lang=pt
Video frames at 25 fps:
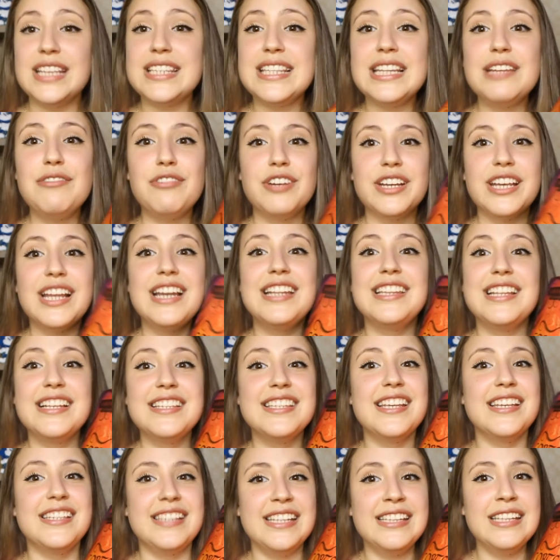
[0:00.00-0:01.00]
Esse livro aqui, ele tem
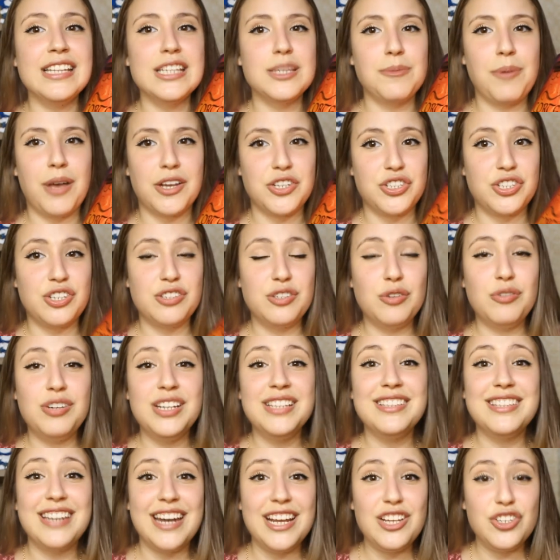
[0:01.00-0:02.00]
600 páginas, eu
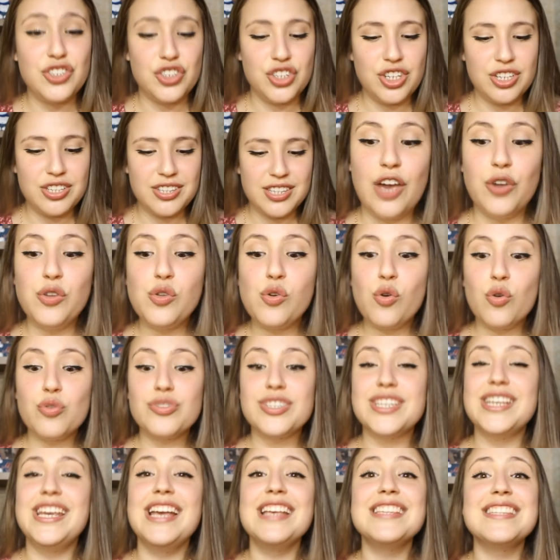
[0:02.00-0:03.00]
li em três dias, eu não
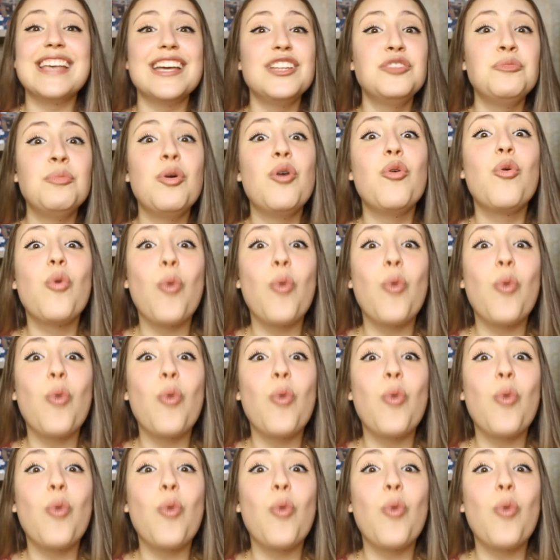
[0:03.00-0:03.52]
conseguia sair do meu